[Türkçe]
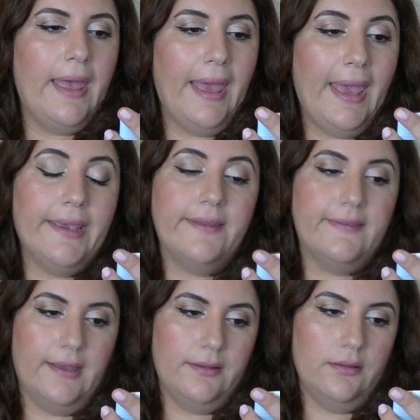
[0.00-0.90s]
Hang
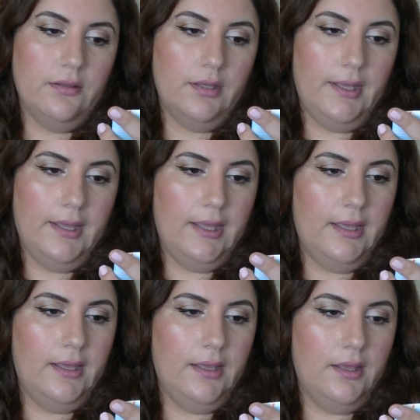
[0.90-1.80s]
Ten
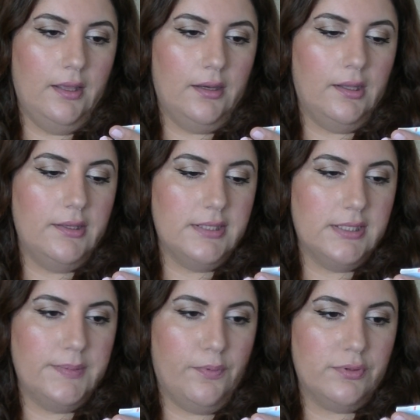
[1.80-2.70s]
e,
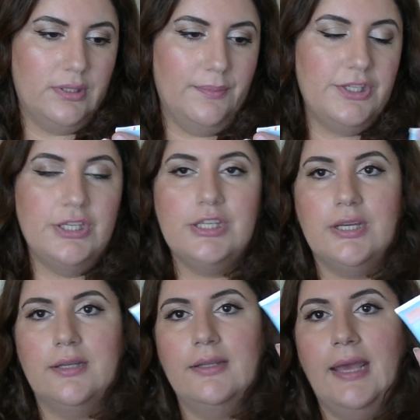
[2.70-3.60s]
klasik sport demiş.
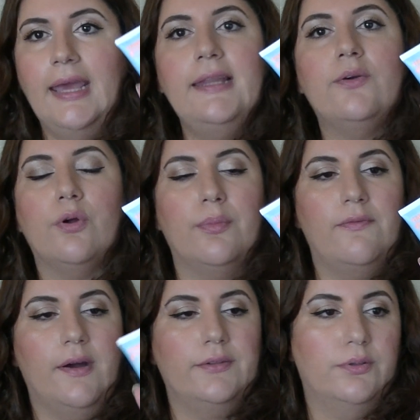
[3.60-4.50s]
içerisinde 50 koruma
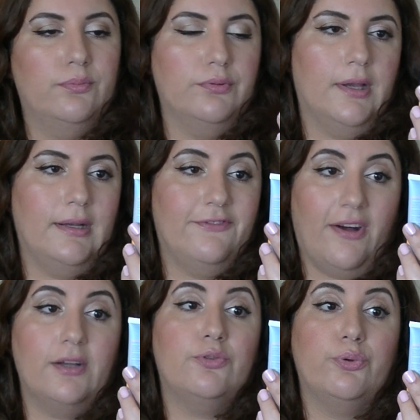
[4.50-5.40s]
faktörü bulunan,
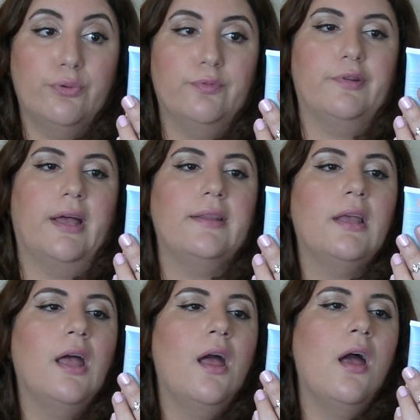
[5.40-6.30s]
faktörü bulunan
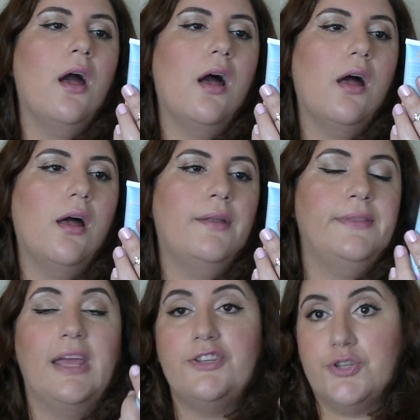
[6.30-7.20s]
e,
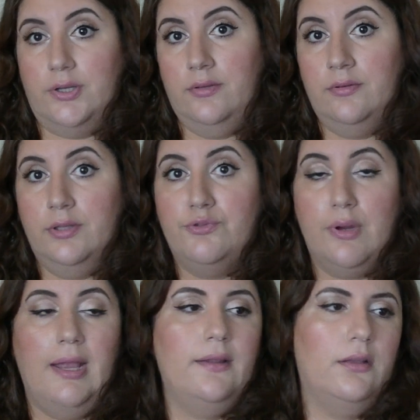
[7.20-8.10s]
natural,
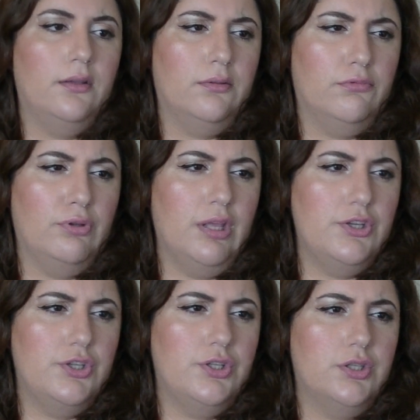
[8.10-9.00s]
natural e,
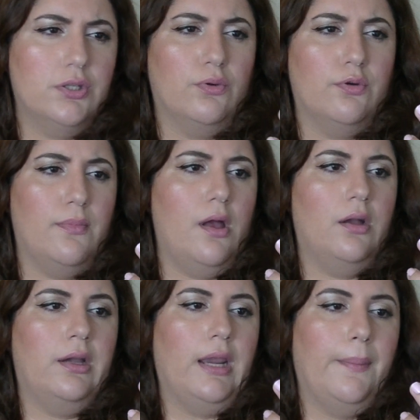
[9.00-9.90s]
güneş koruma
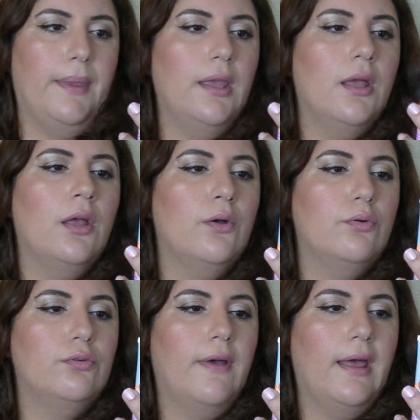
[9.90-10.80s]
kremi,
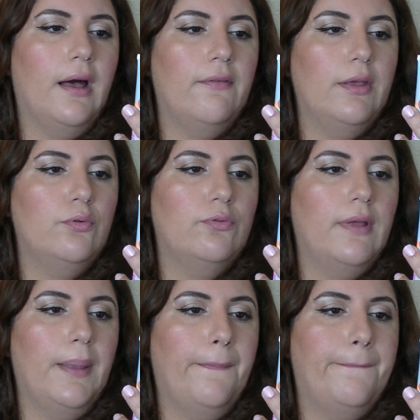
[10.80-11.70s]
UVA ve
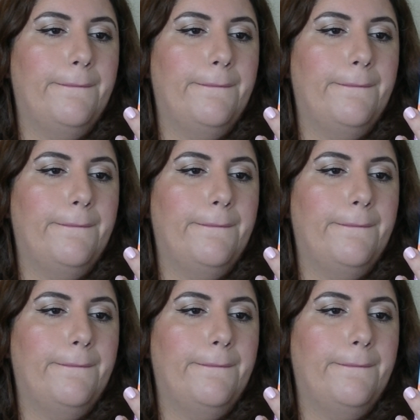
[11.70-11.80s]
UVB